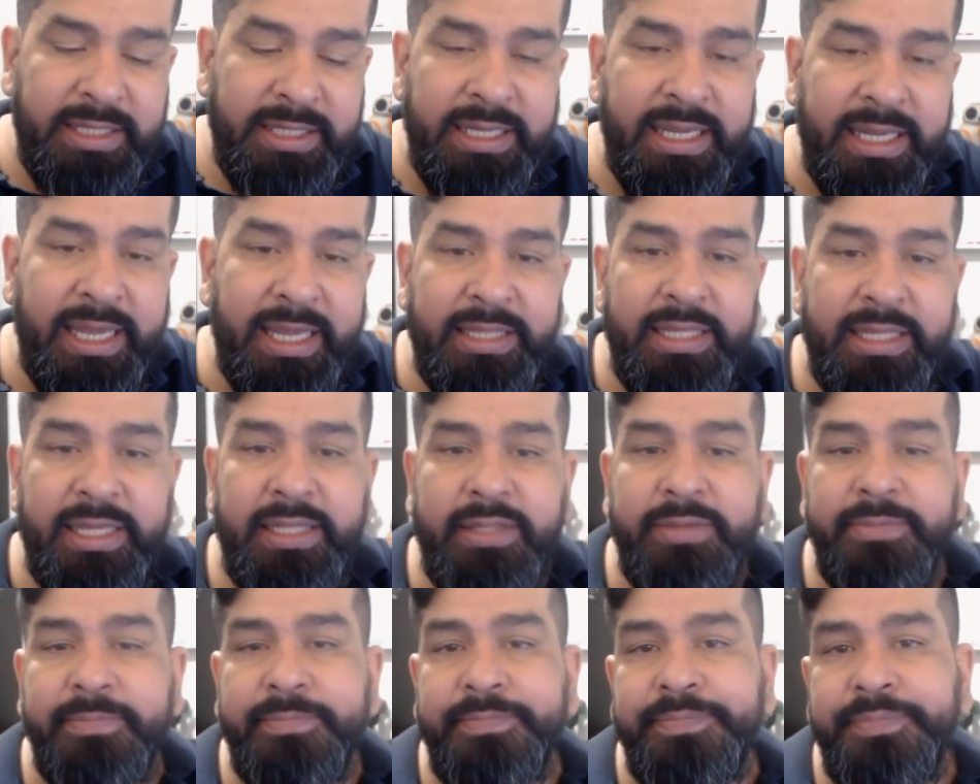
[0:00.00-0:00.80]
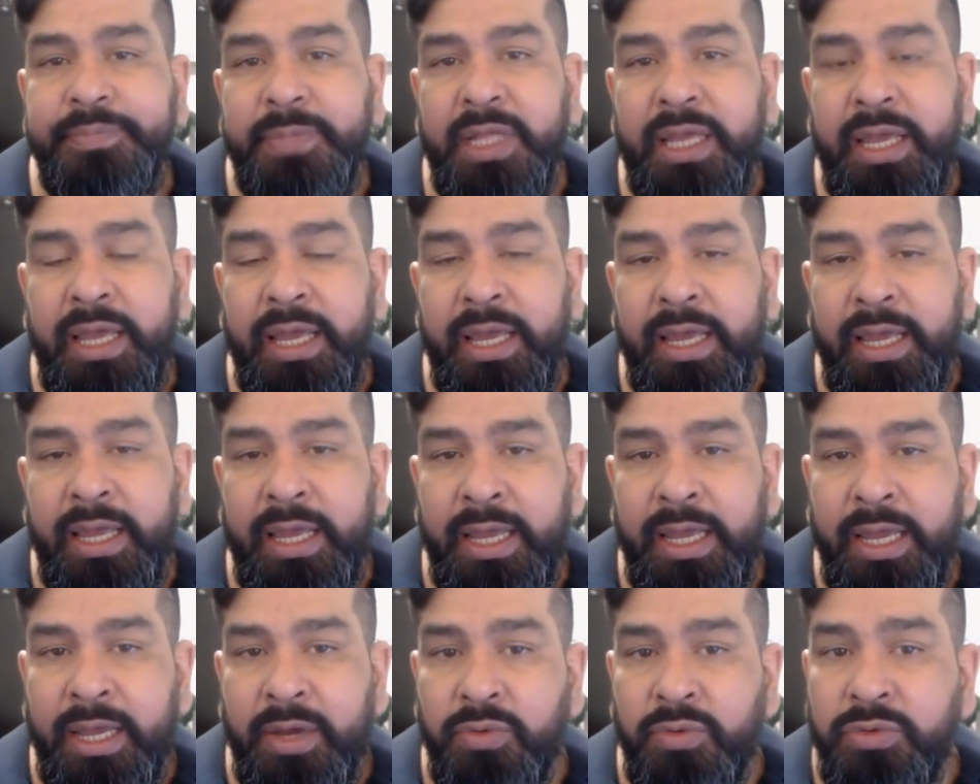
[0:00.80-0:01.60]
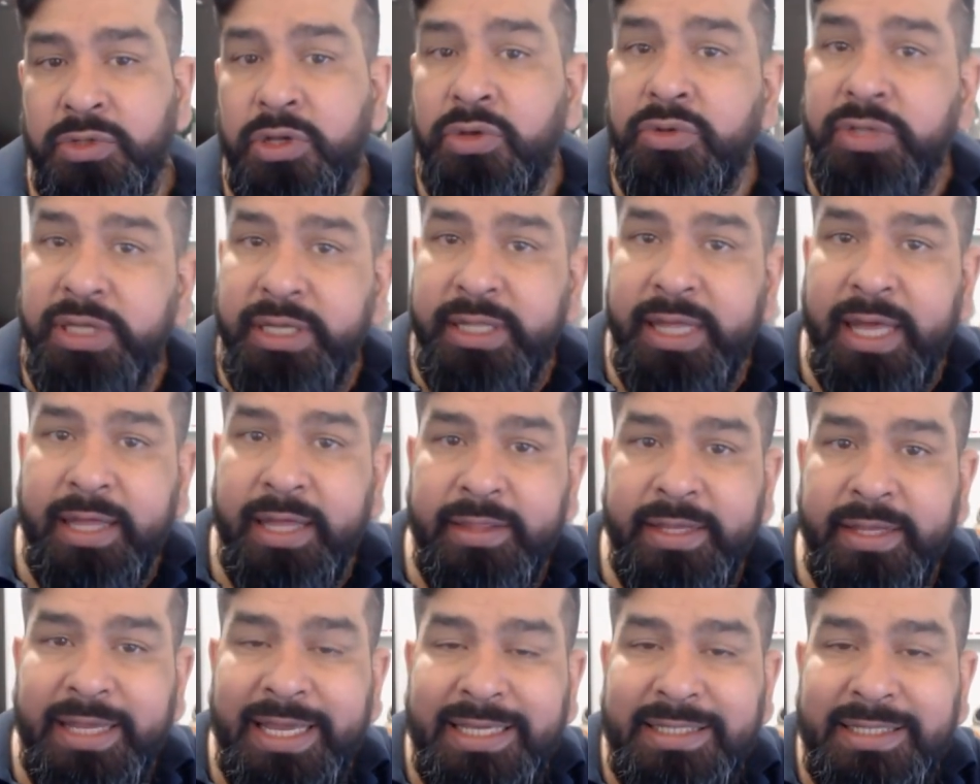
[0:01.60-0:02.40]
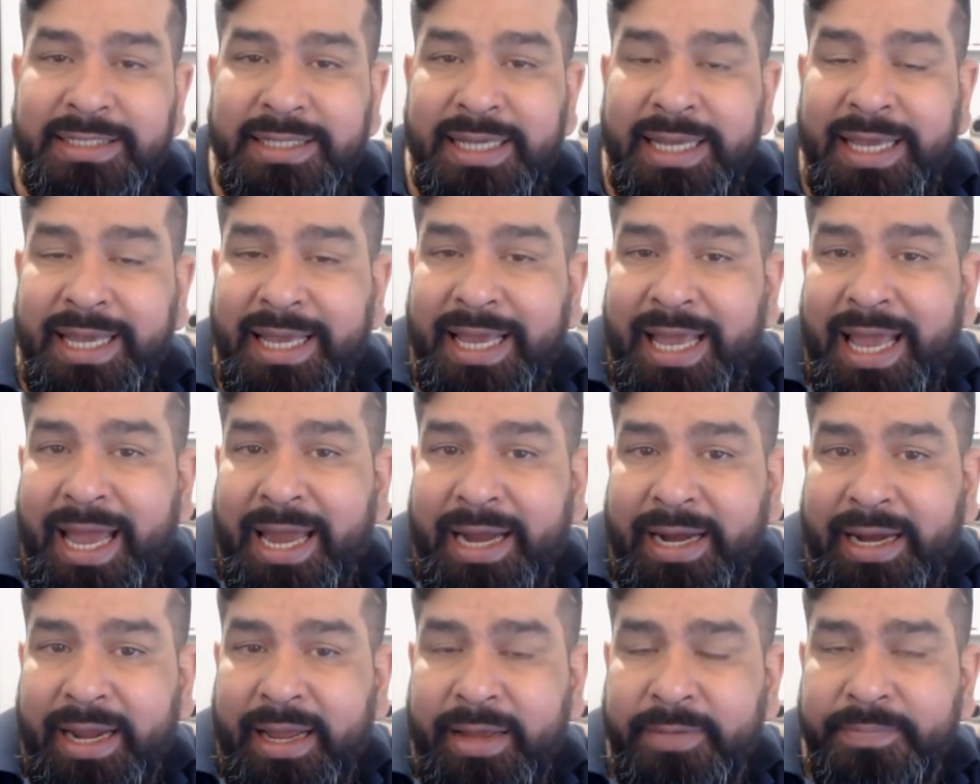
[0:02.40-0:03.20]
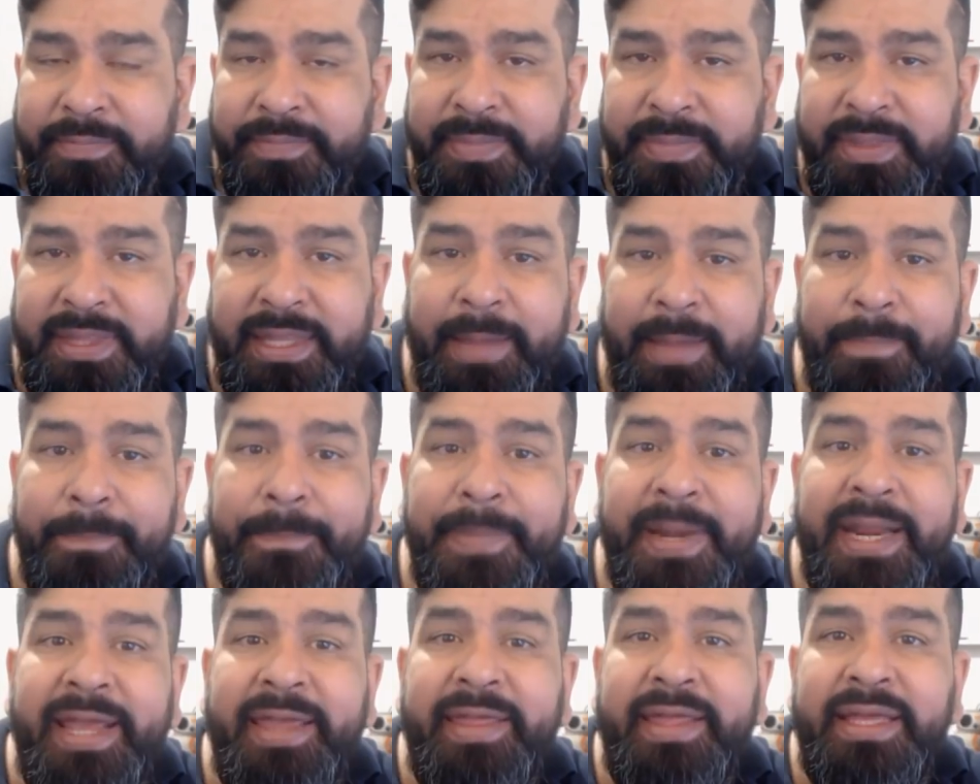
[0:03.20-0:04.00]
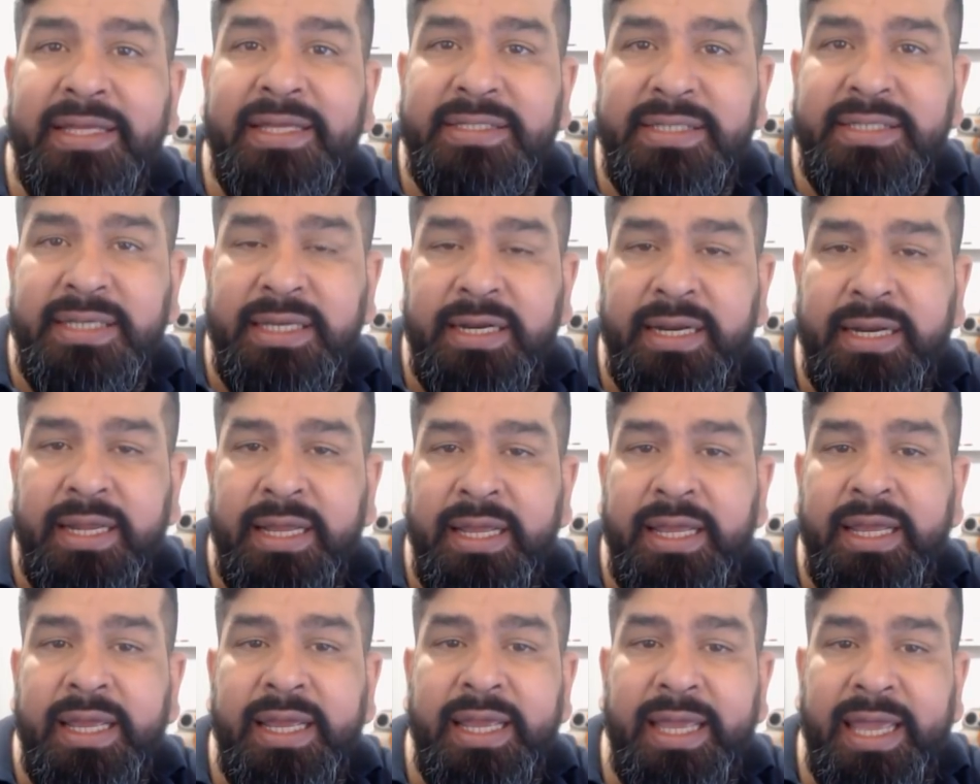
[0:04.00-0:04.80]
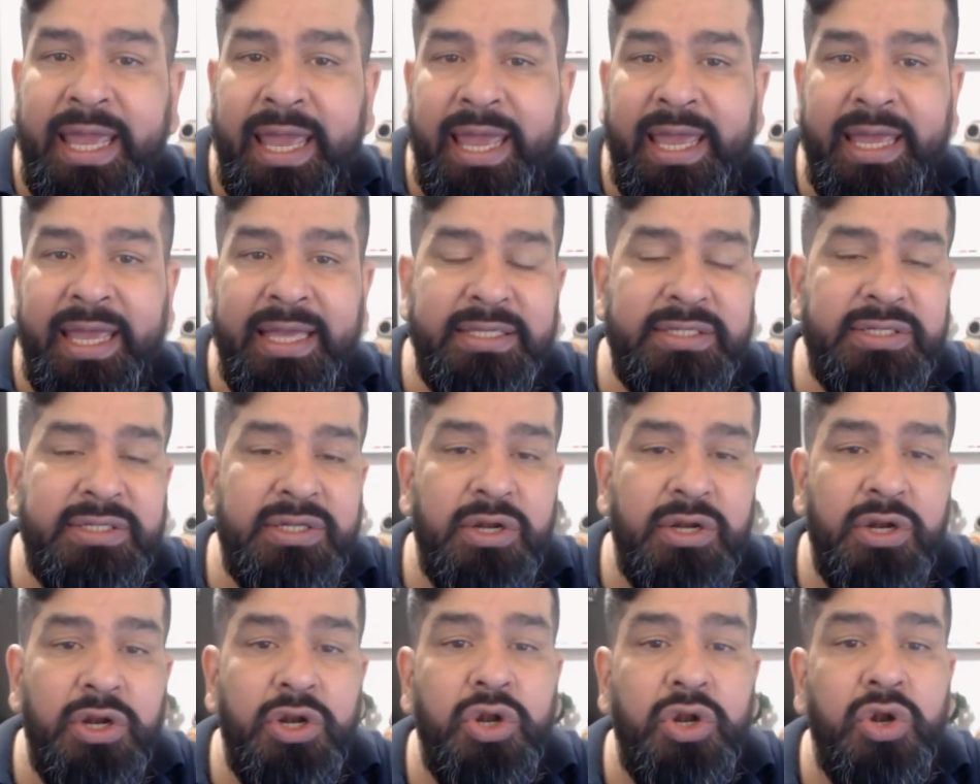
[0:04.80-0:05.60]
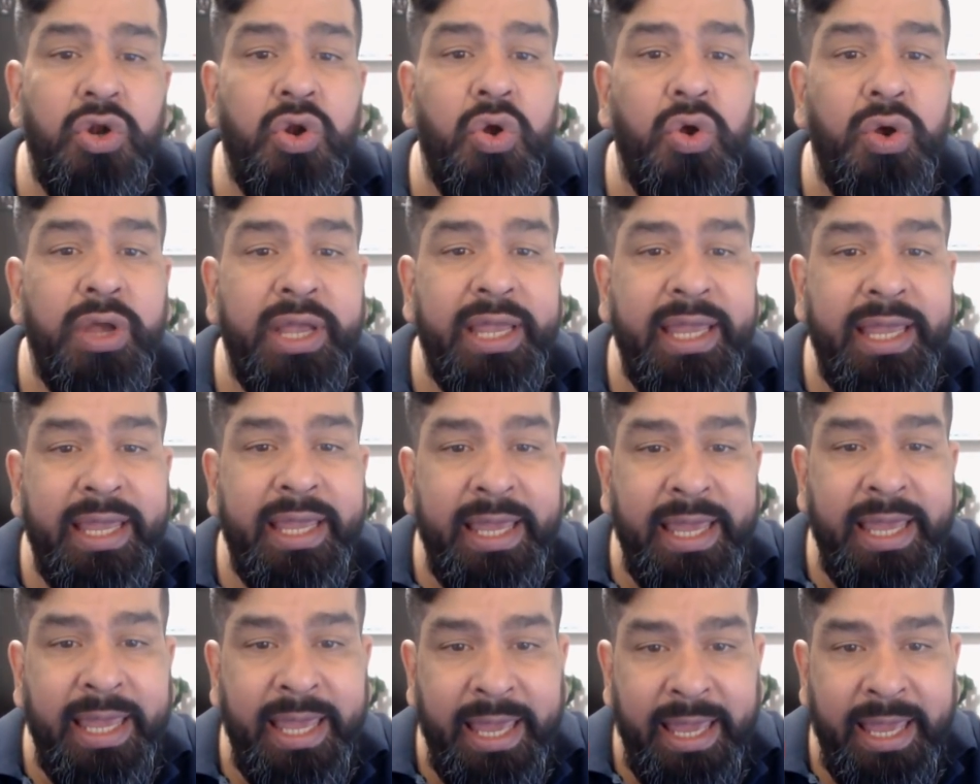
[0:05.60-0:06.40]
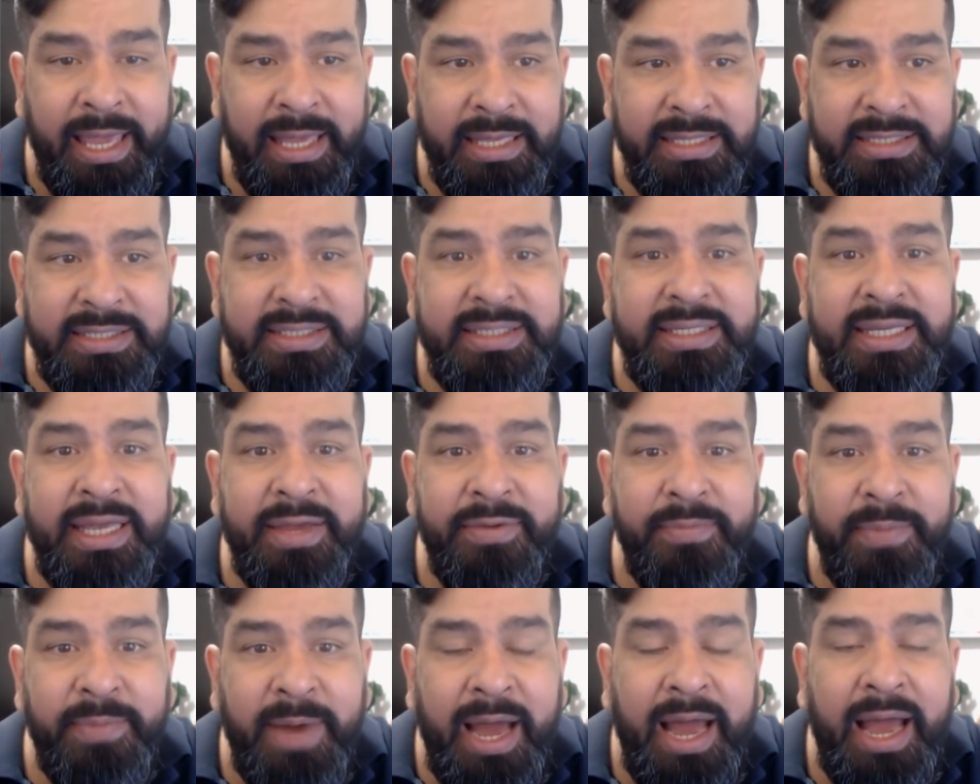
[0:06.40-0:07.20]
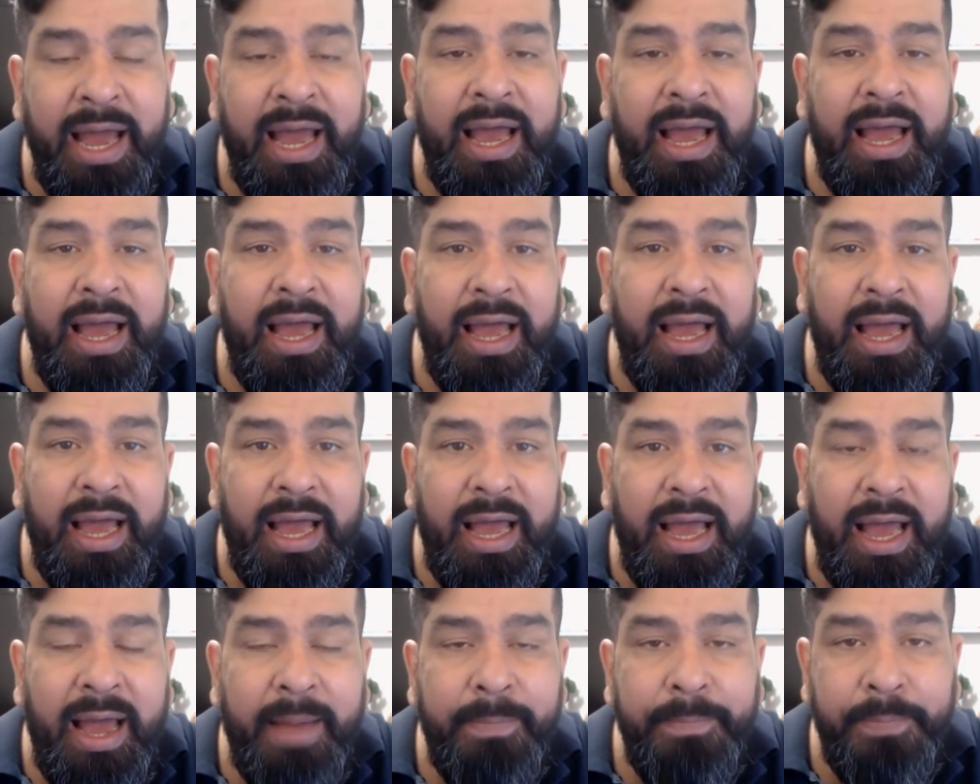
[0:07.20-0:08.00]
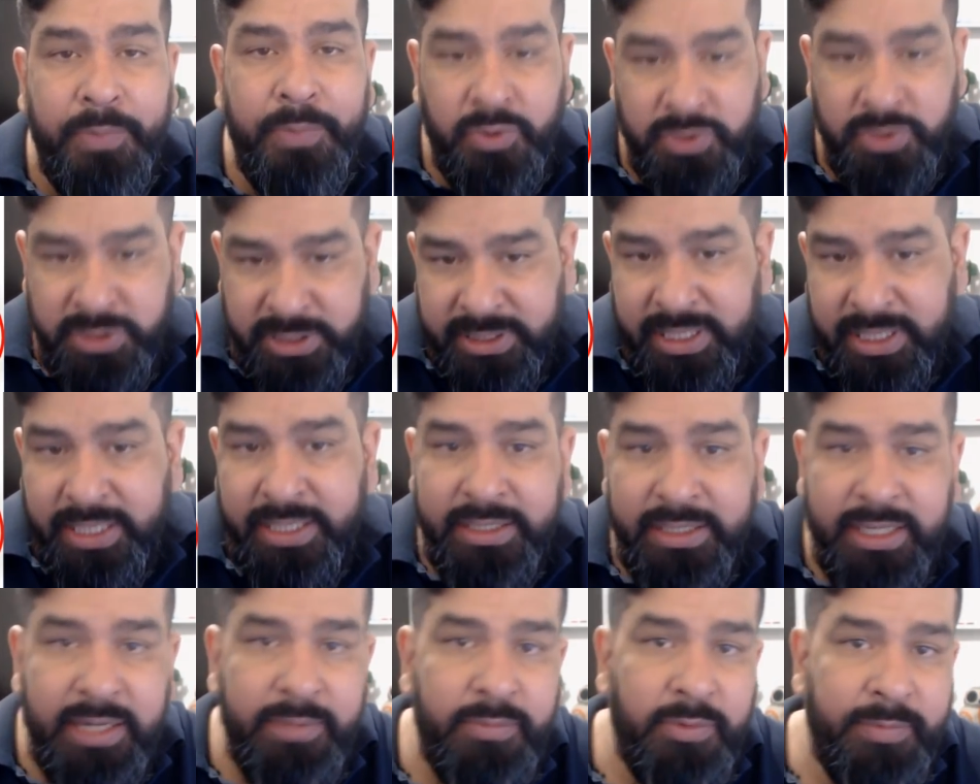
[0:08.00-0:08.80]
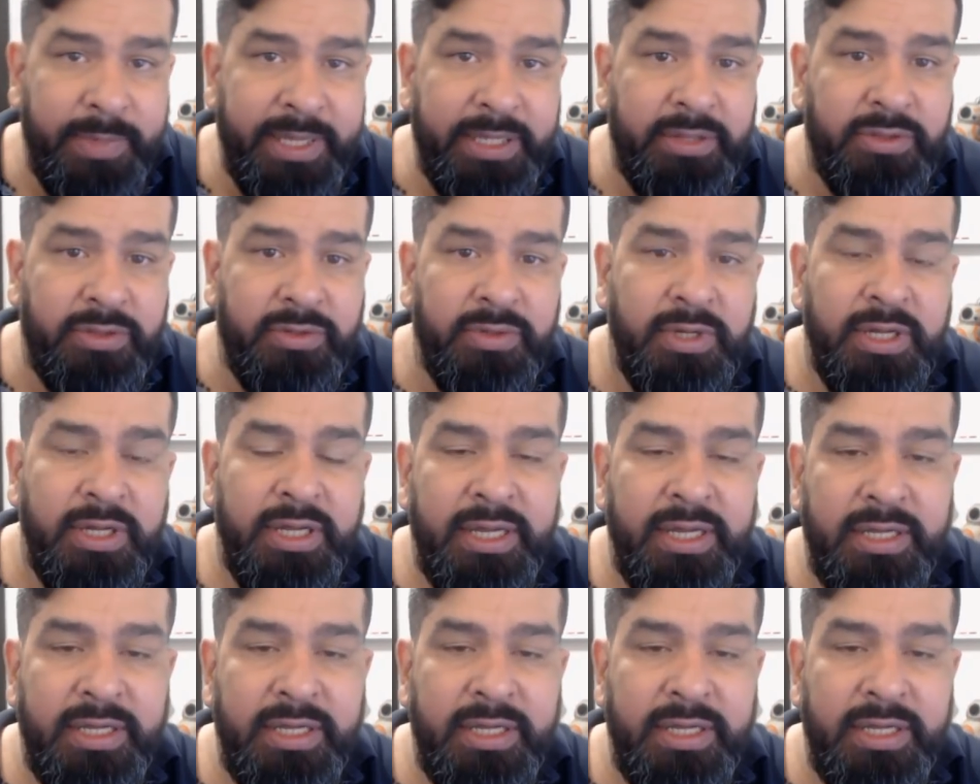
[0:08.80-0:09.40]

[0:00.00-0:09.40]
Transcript: tienen eh, una unidad que se encarga de predecir qué es lo que se va a procesar en el momento.